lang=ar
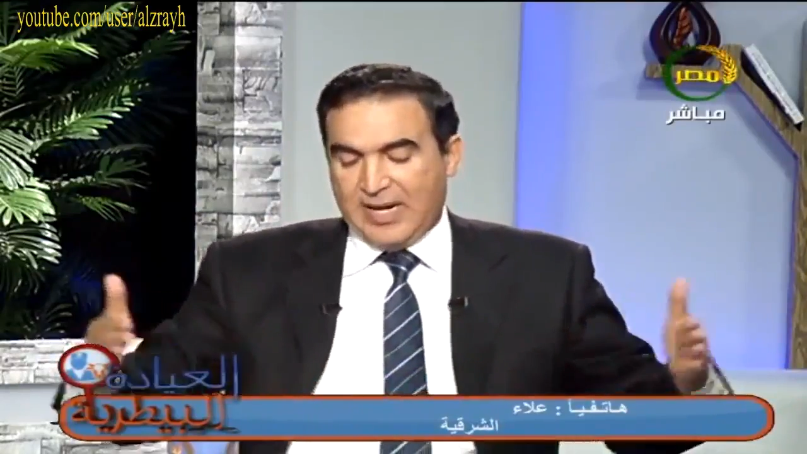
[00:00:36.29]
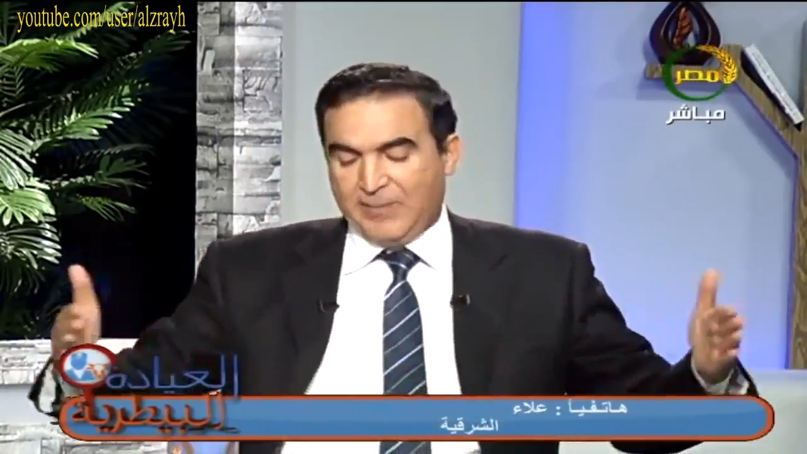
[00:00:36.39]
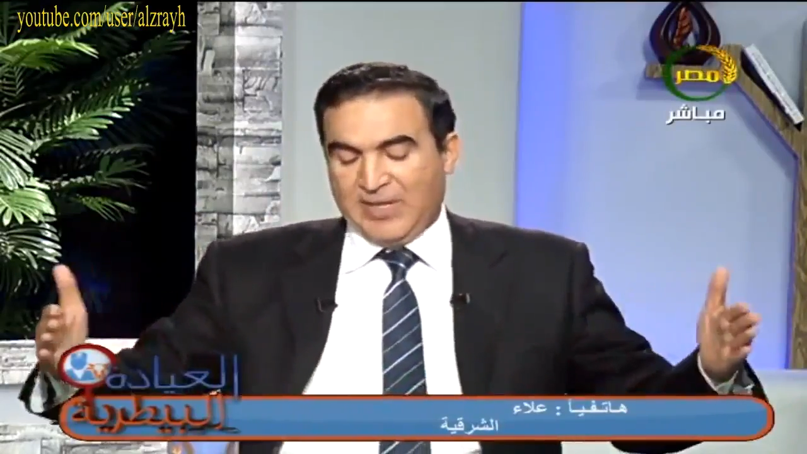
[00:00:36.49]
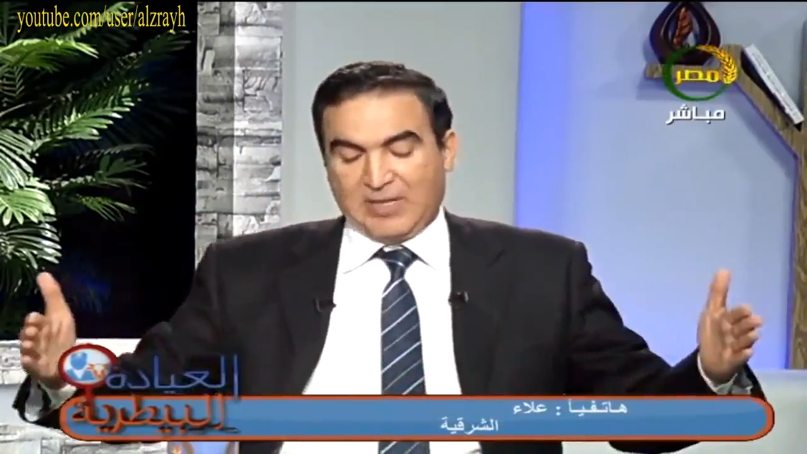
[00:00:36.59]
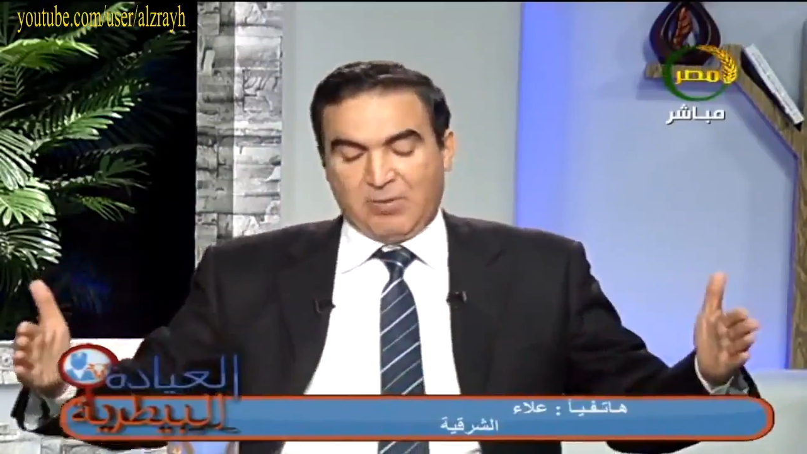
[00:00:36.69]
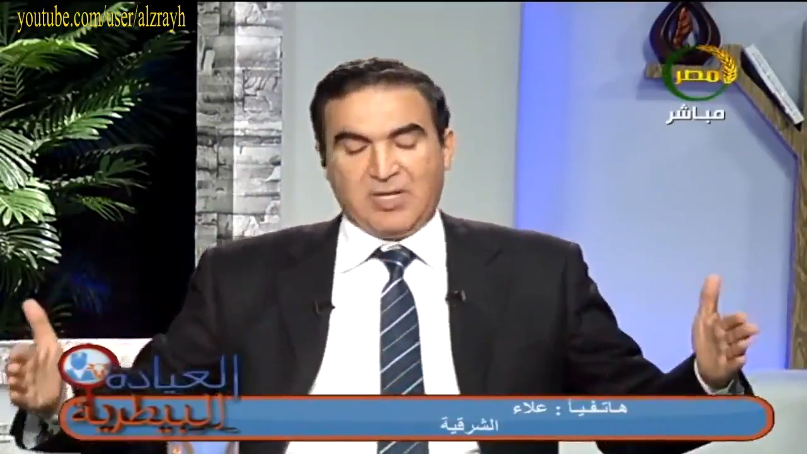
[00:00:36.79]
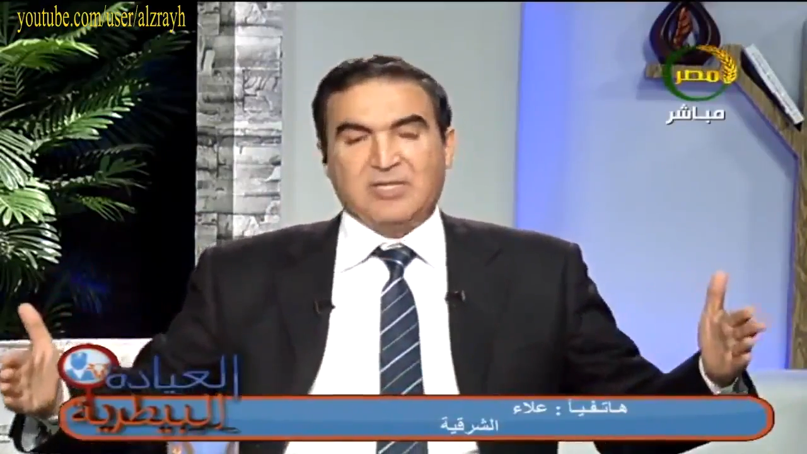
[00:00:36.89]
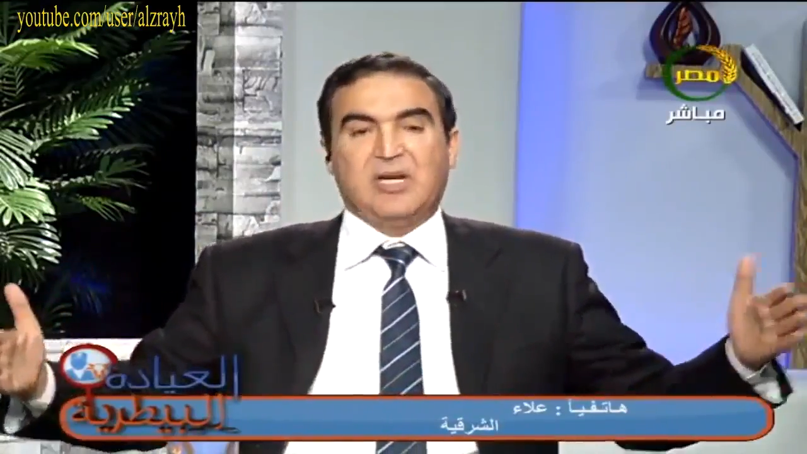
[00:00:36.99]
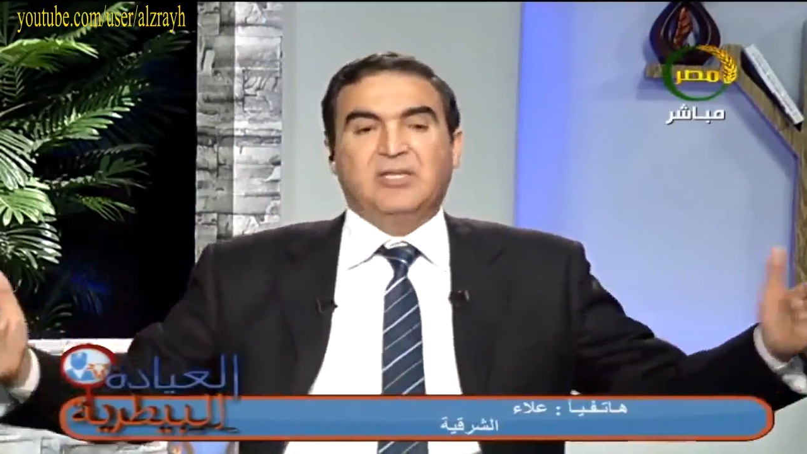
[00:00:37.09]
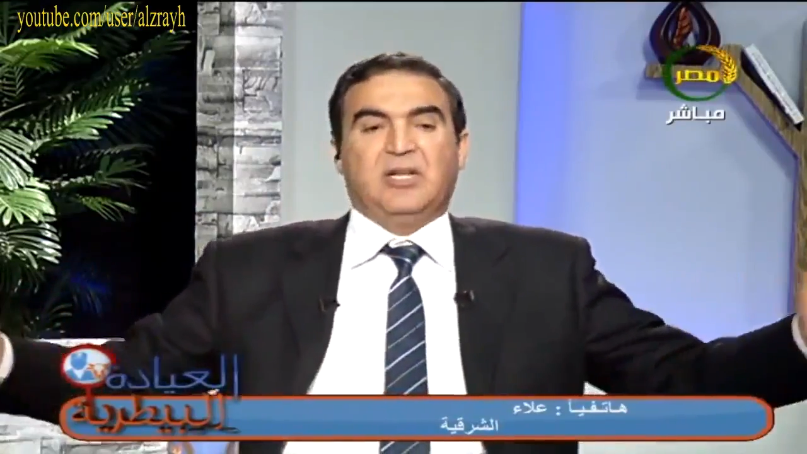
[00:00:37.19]
لها من 80
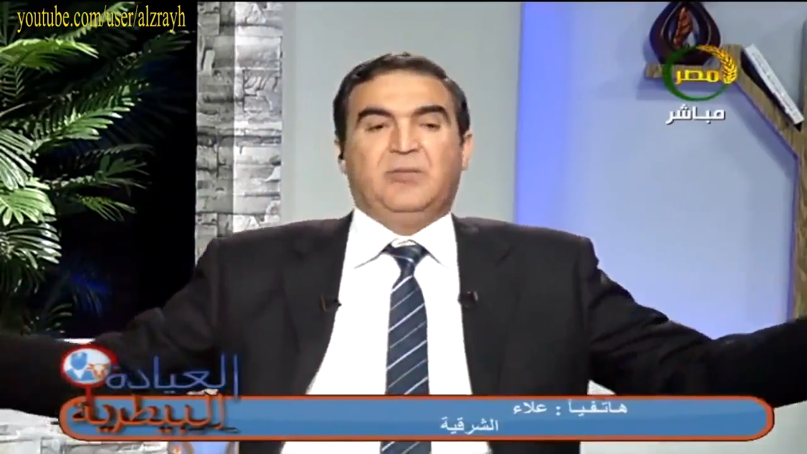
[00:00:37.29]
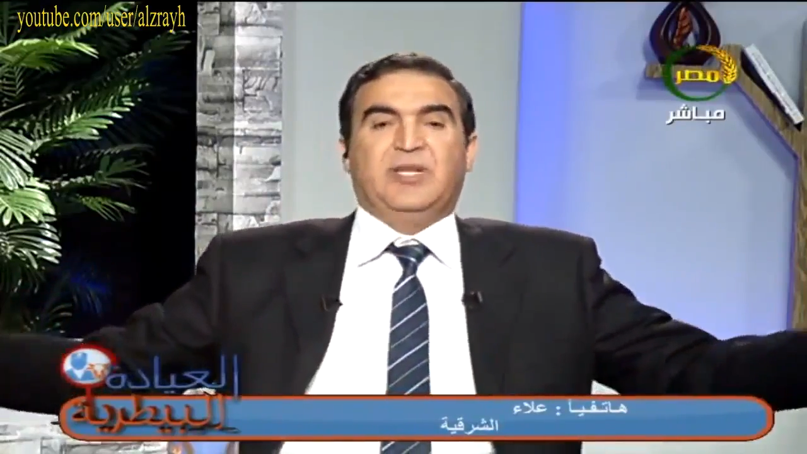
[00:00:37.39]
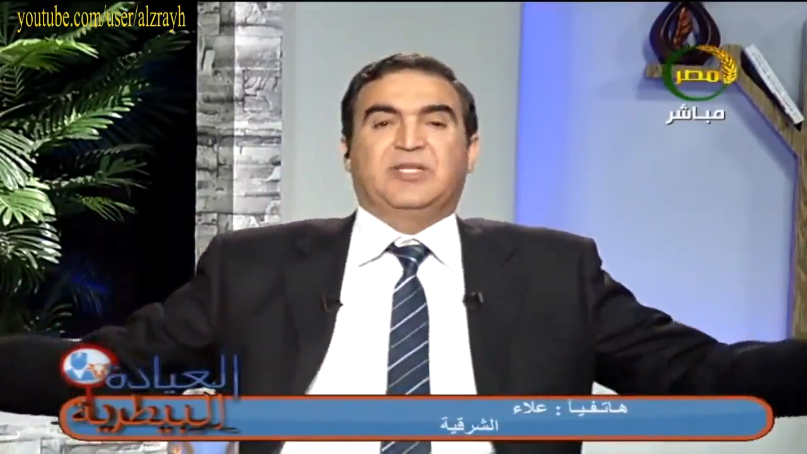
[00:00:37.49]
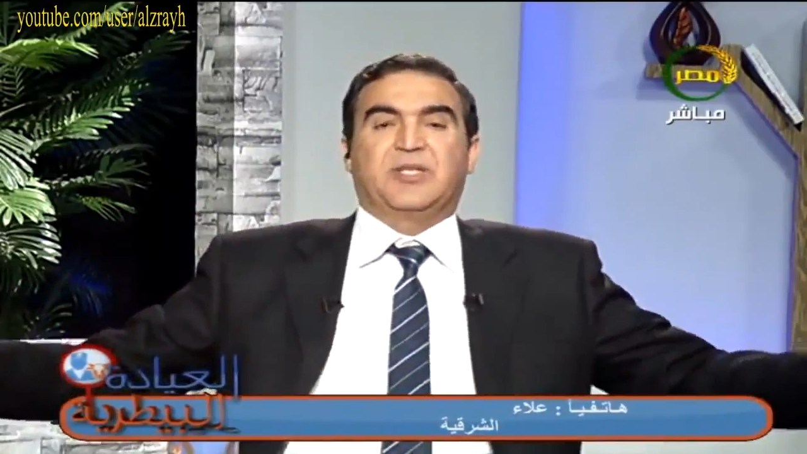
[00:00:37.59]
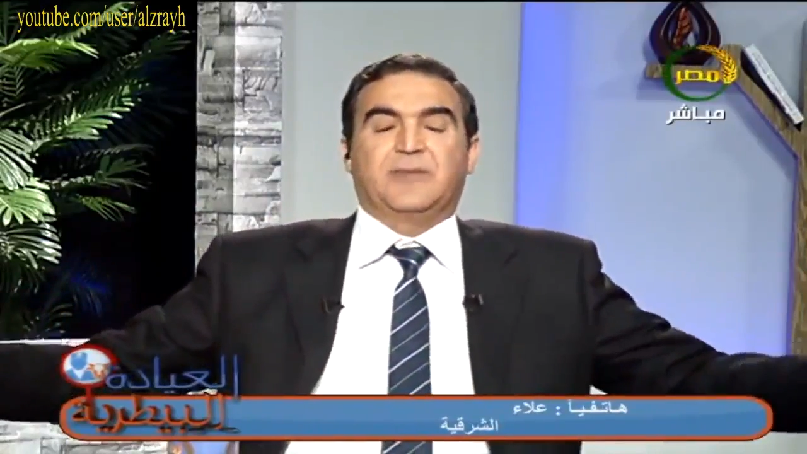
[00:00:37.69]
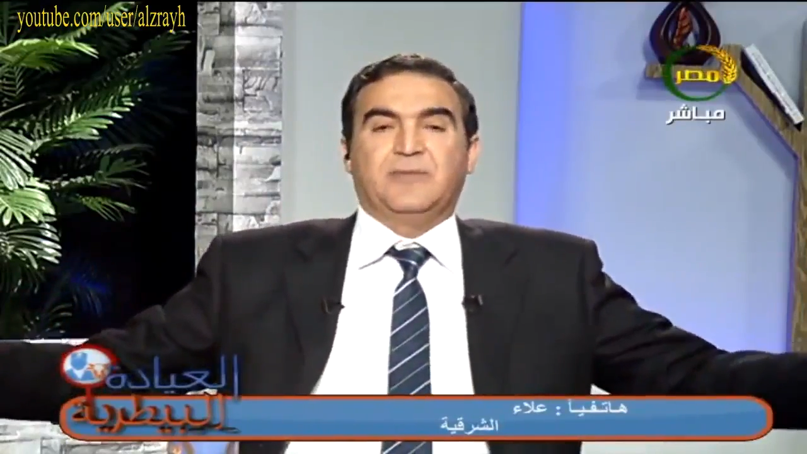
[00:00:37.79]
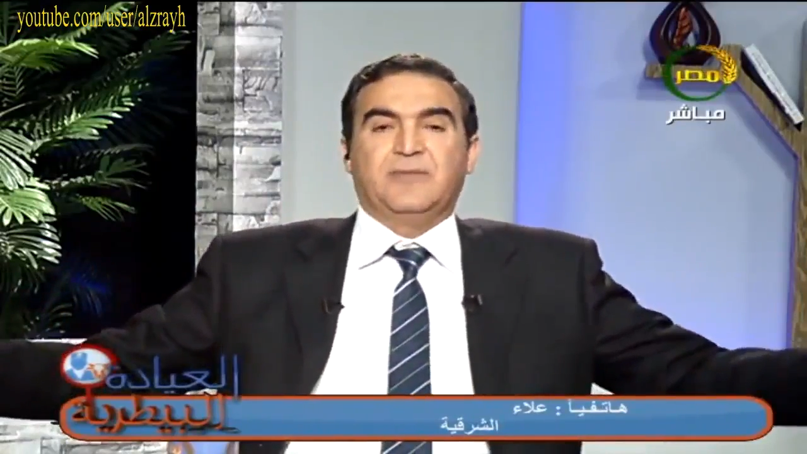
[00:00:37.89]
سم للمتر